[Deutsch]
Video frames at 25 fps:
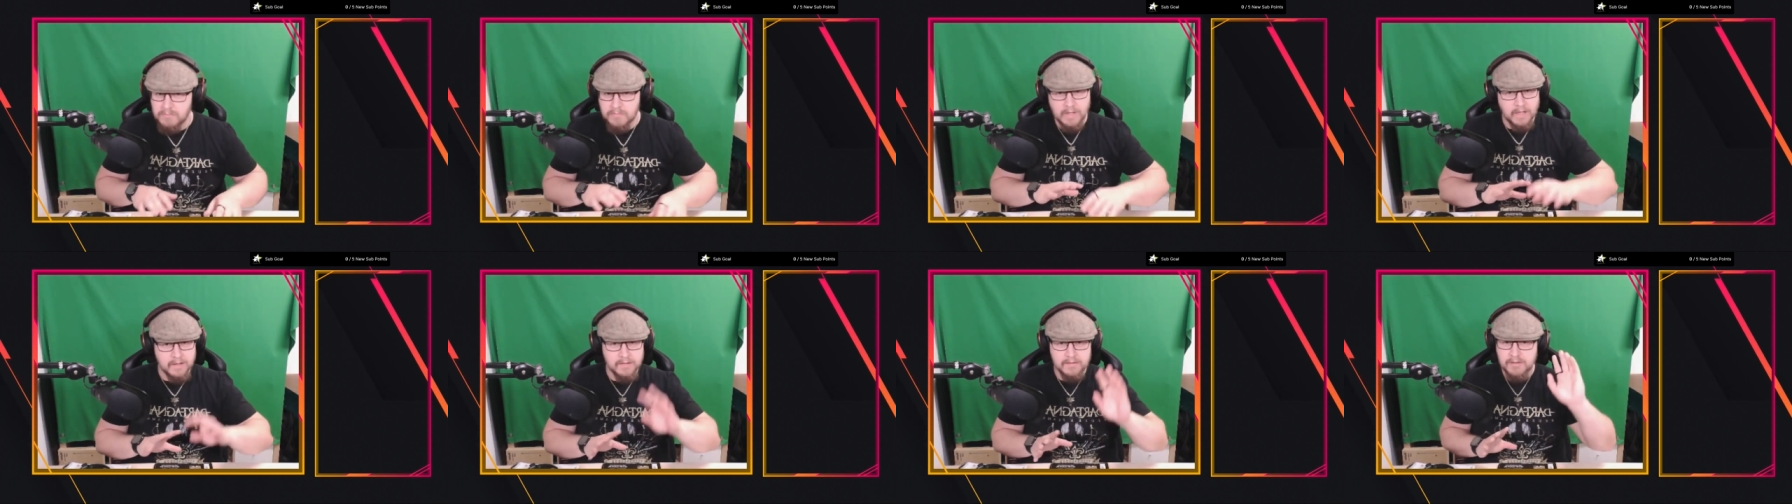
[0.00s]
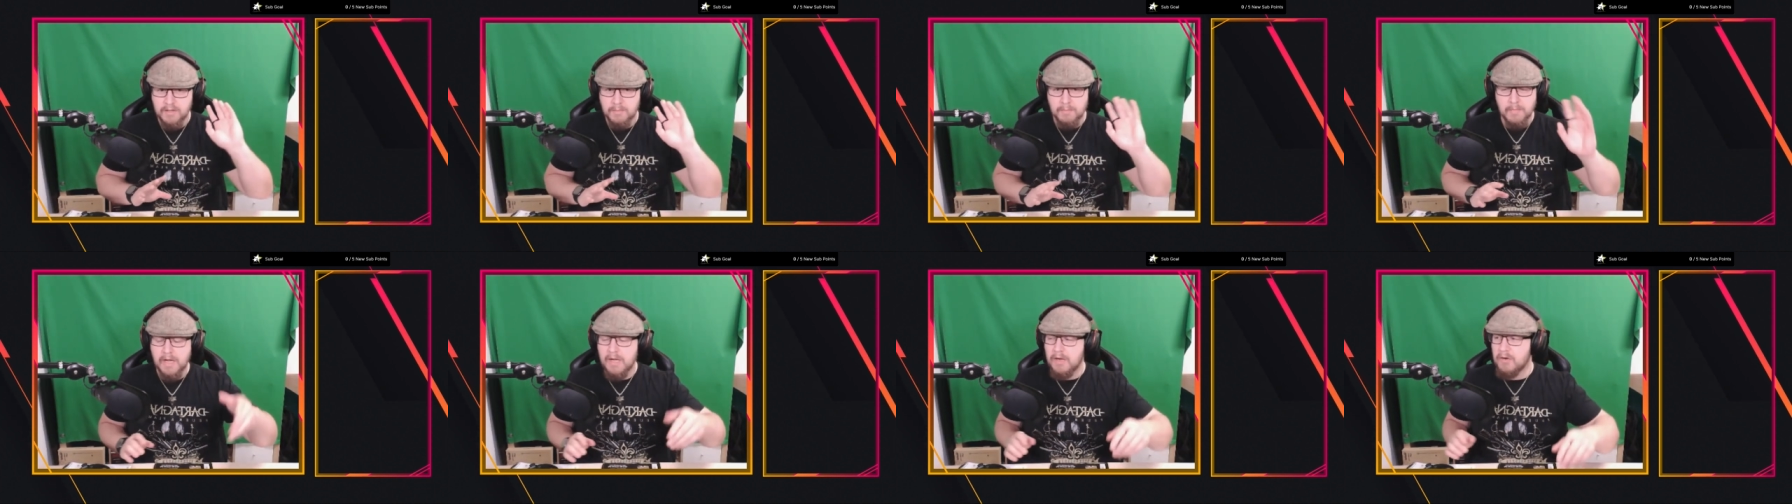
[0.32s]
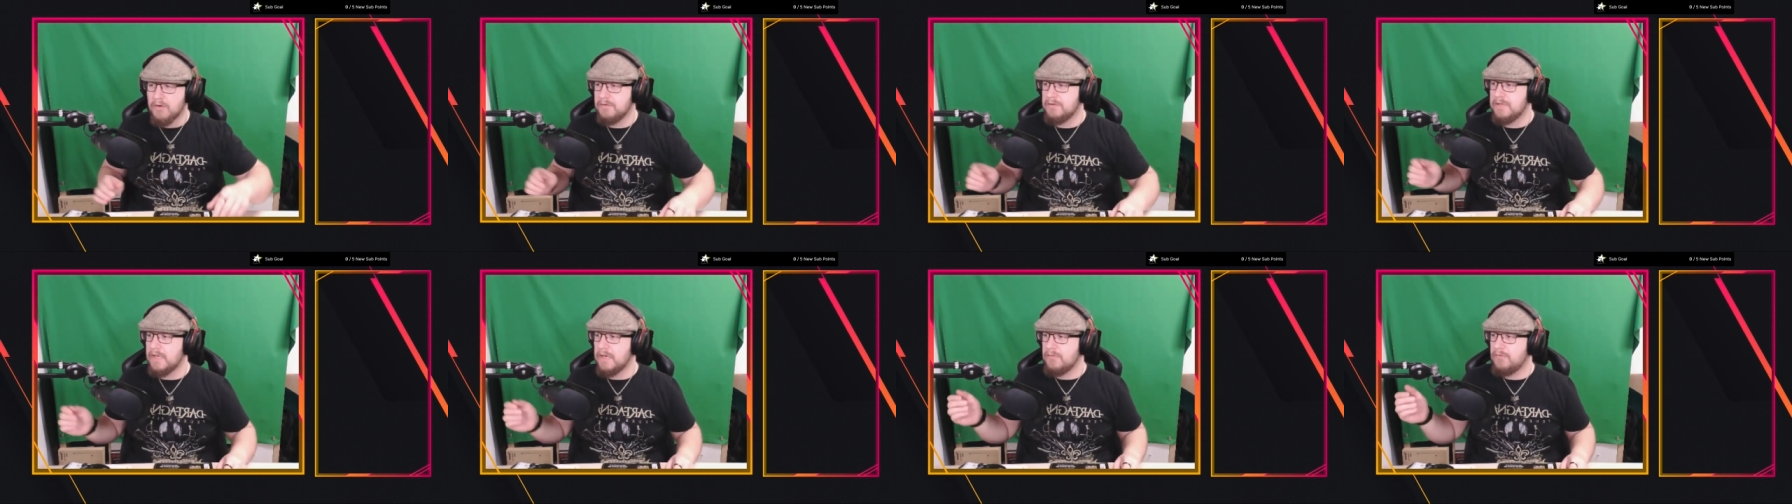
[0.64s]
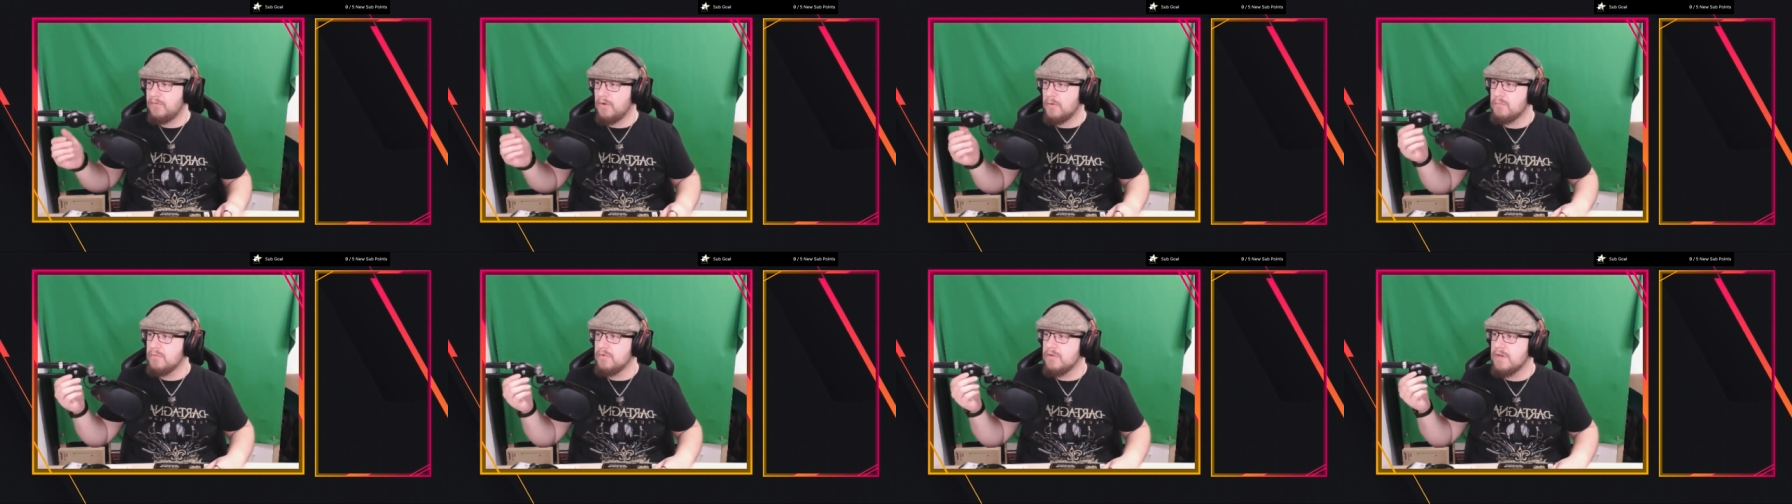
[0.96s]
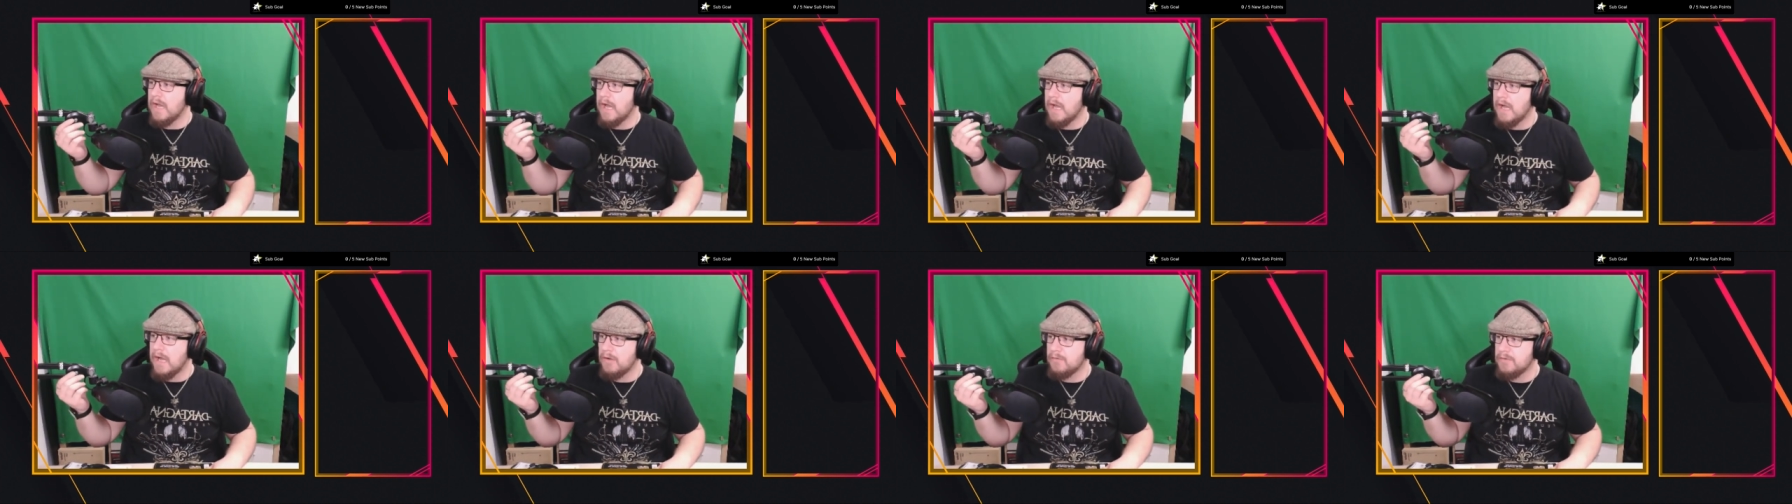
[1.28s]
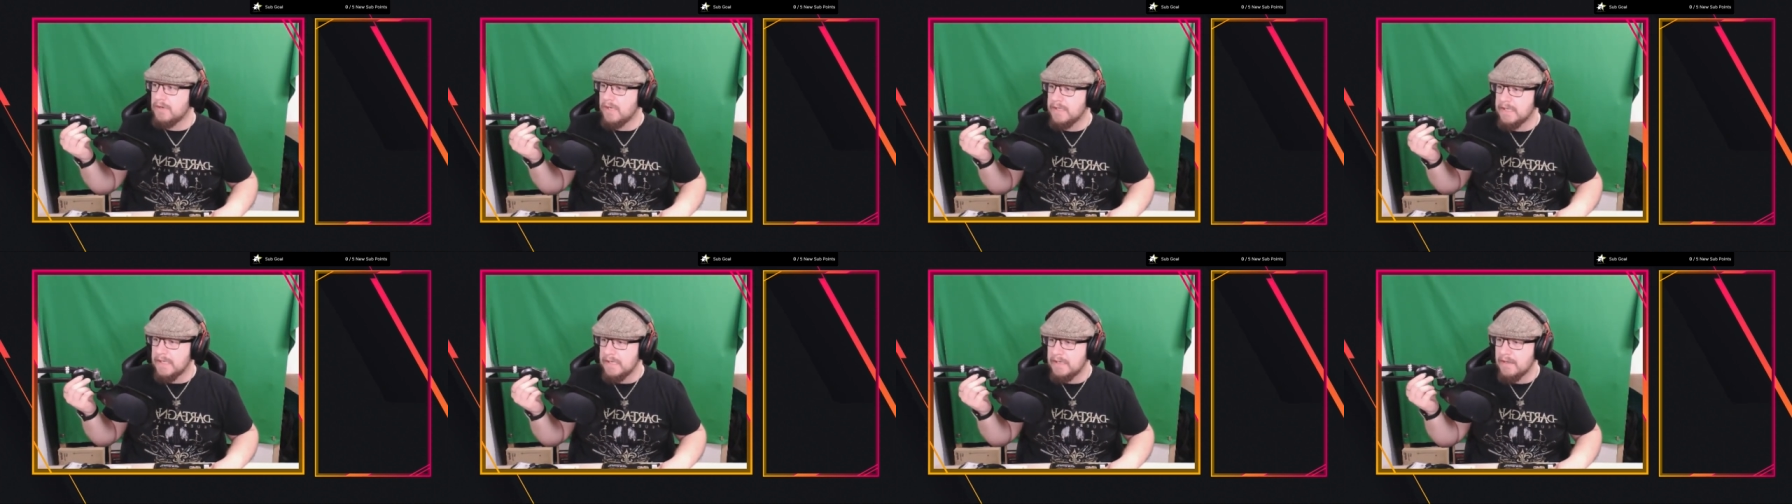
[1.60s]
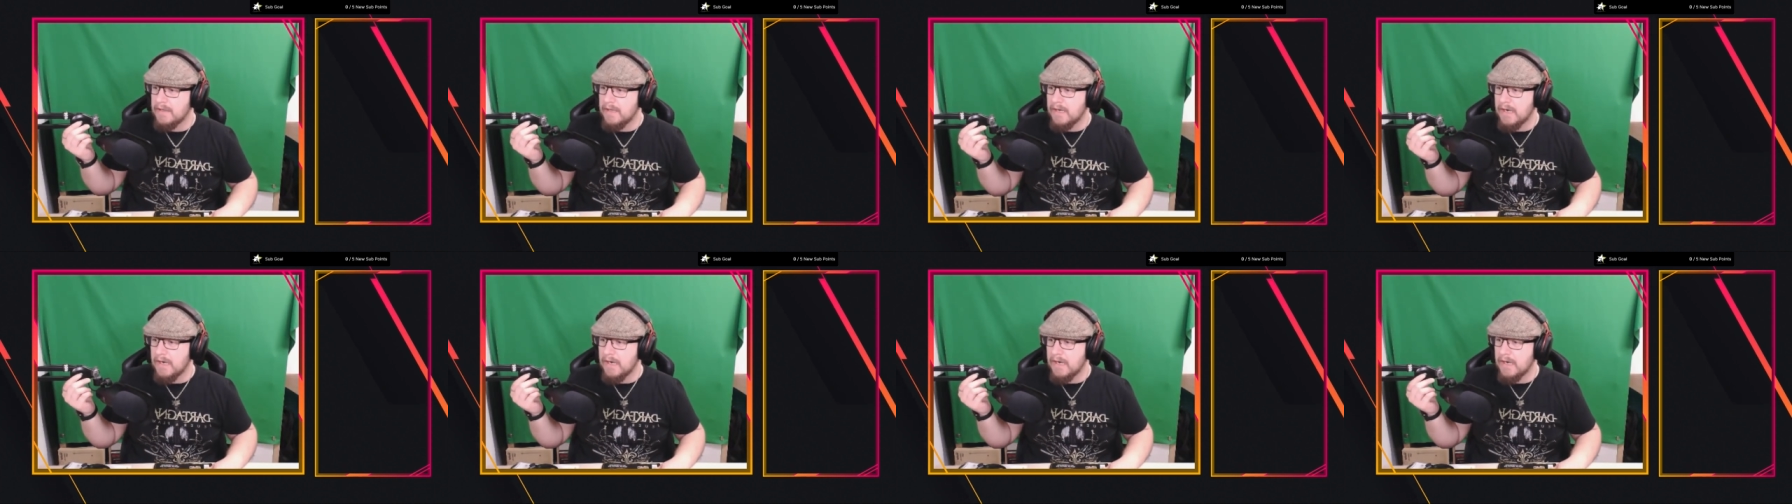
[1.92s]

Ganz normal Kontaktformular und hat generell